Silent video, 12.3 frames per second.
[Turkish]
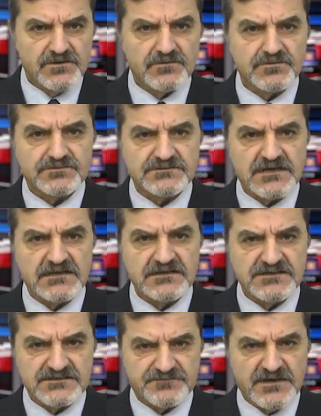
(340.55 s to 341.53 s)
Kutsal
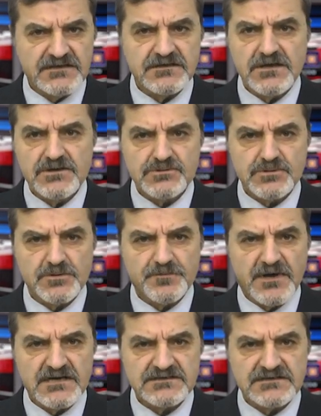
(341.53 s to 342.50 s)
hizmet
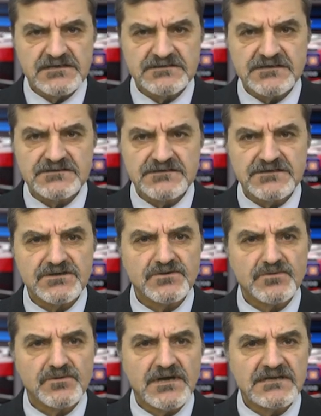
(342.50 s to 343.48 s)
Surpaç Kilisesi'nin
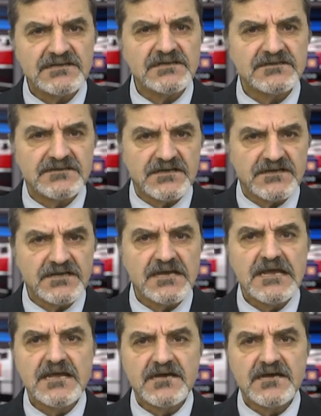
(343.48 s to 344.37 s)
ruhani lideri